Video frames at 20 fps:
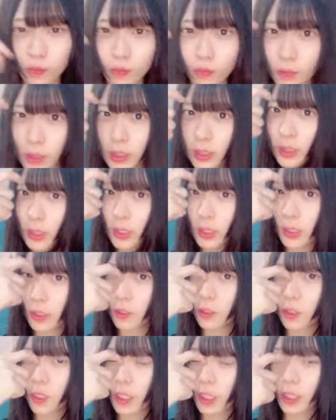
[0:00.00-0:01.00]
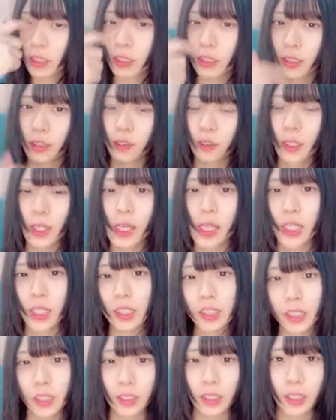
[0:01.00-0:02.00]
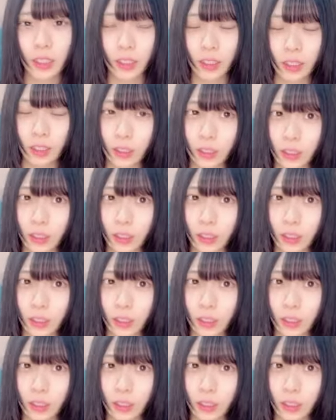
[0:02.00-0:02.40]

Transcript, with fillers: マジで犬か犬か赤ちゃんか